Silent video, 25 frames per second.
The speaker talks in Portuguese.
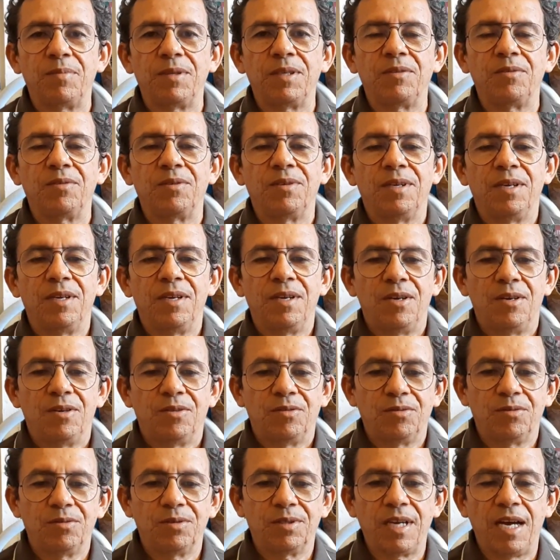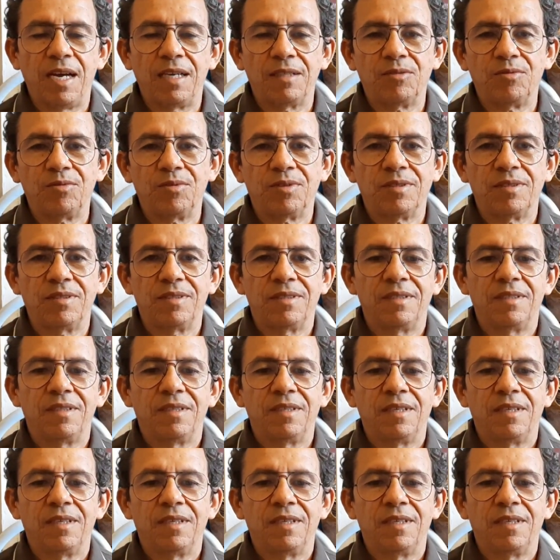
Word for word: pelos atos.